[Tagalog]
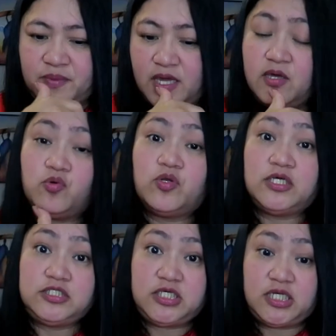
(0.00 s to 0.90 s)
Ngayon ko
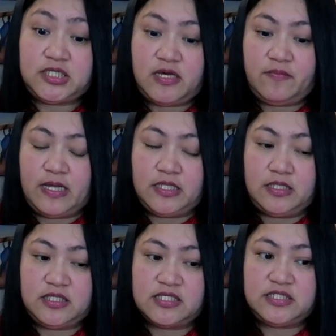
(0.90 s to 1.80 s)
lang siya natikman
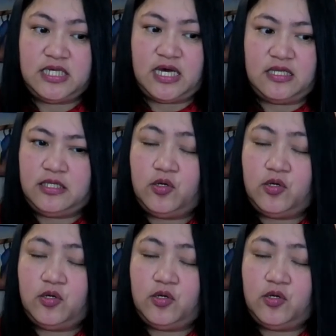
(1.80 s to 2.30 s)
kasi nga hindi